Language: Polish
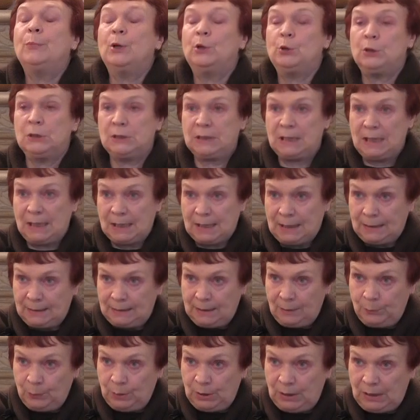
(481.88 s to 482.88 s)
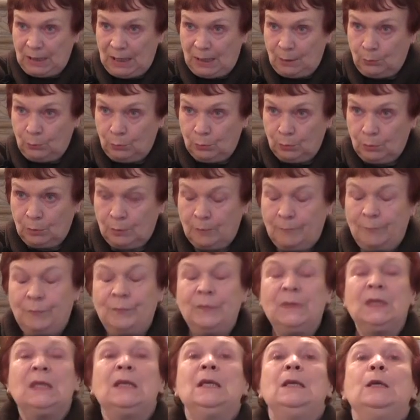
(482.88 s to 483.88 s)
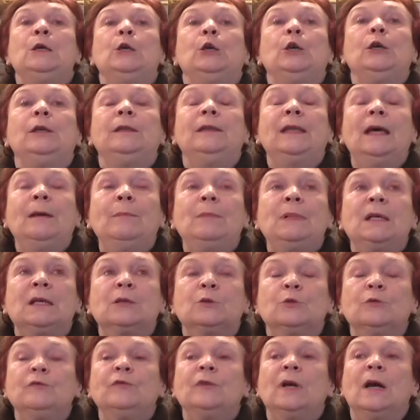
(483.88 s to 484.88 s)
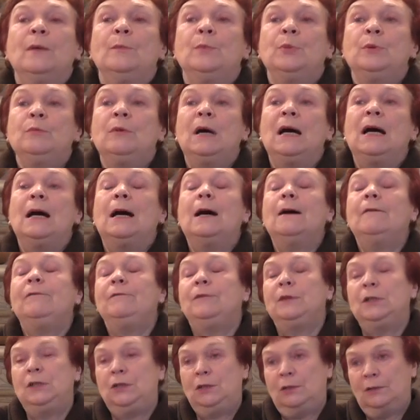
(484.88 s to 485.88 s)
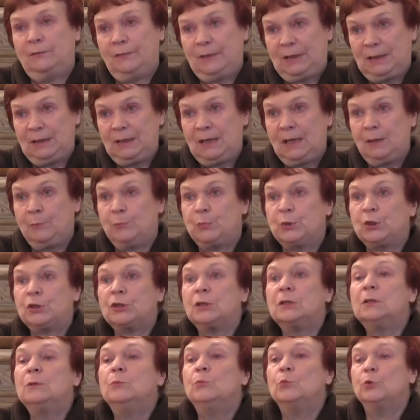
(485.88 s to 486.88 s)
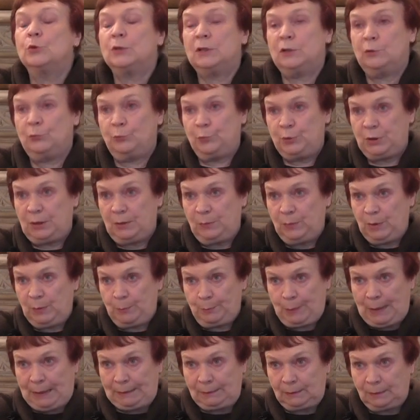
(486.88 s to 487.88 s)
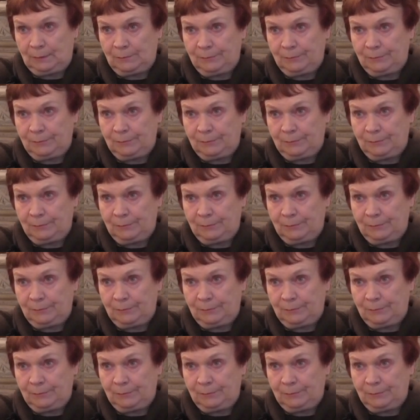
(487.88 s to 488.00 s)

Polskiej Akademii Nauk. I ta placówka była afiliowana przy Muzeum Ziemi Pan